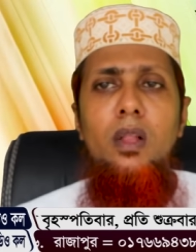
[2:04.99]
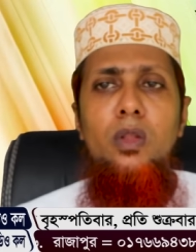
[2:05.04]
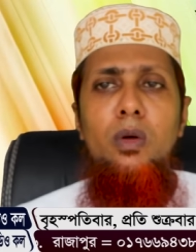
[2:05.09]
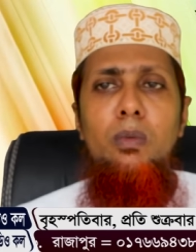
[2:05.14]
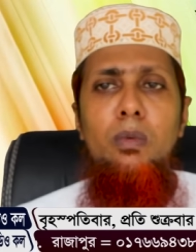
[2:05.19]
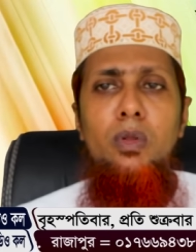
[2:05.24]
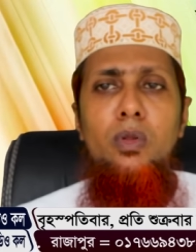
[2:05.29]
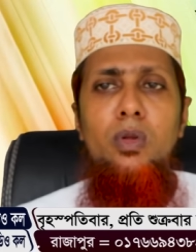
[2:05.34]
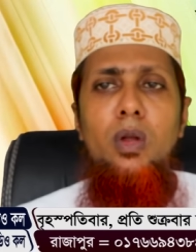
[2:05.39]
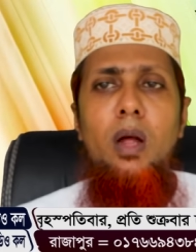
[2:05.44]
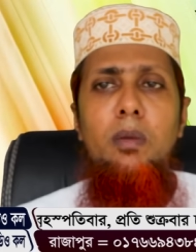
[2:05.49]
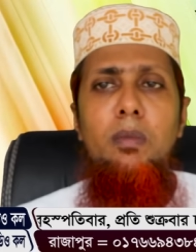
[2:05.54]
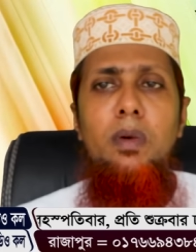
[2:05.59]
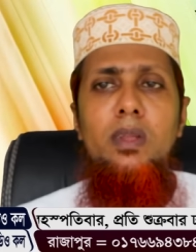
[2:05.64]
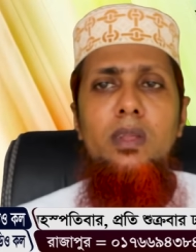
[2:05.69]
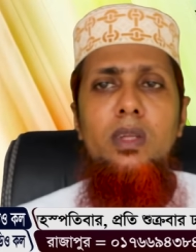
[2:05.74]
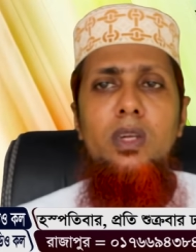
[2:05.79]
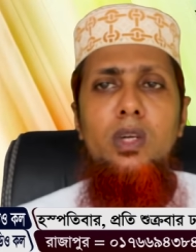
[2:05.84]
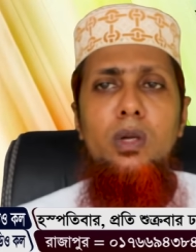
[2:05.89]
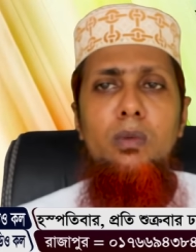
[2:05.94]
তো বন্ধুরা
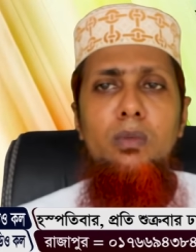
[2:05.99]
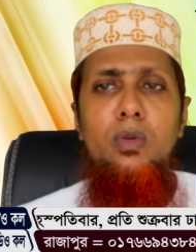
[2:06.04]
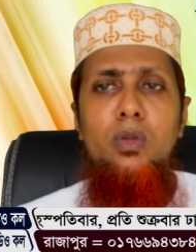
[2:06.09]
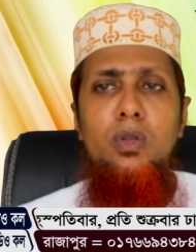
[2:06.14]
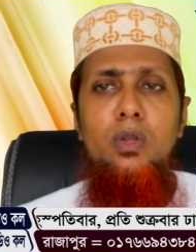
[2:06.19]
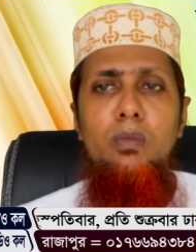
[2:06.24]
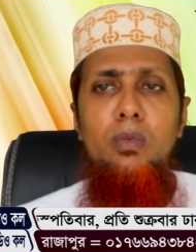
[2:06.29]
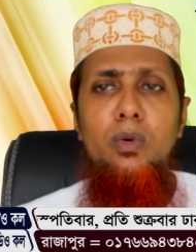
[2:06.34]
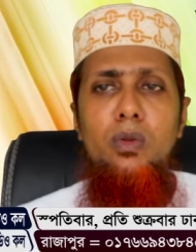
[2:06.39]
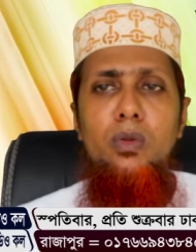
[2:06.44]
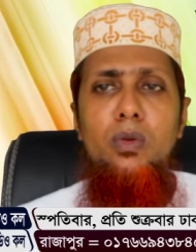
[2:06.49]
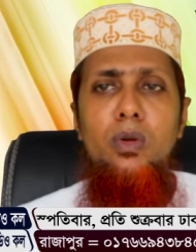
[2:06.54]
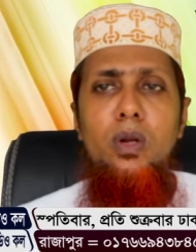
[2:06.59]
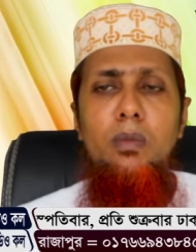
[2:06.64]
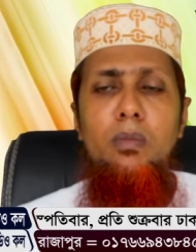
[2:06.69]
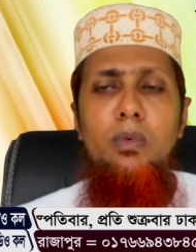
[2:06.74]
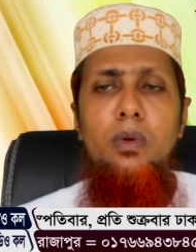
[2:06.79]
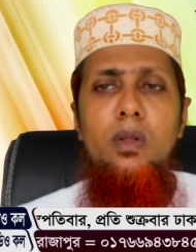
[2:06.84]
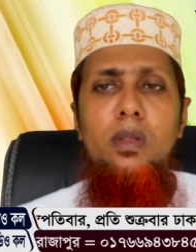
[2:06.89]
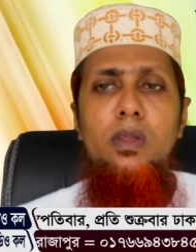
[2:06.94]
আমার যে সমস্ত
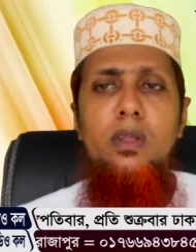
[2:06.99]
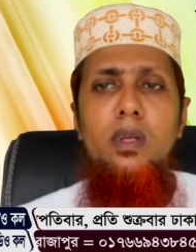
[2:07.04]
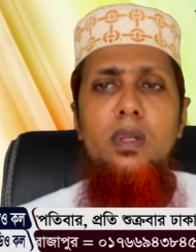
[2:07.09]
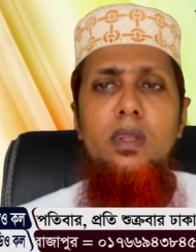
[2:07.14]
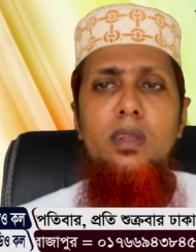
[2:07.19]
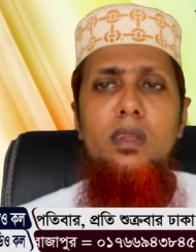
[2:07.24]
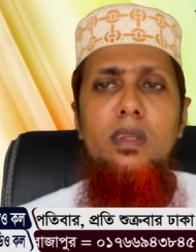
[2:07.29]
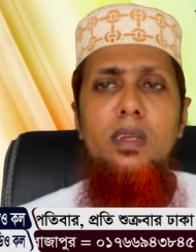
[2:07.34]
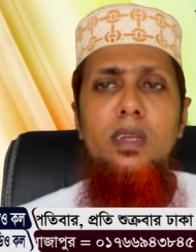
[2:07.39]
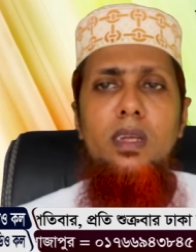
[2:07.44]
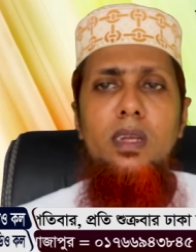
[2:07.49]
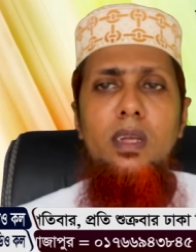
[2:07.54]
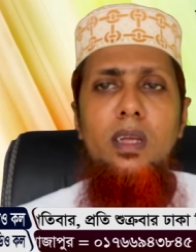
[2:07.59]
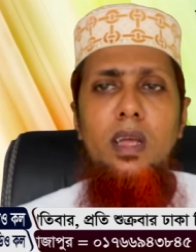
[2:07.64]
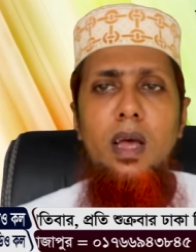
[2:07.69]
বন্ধুরা বলেছেন যে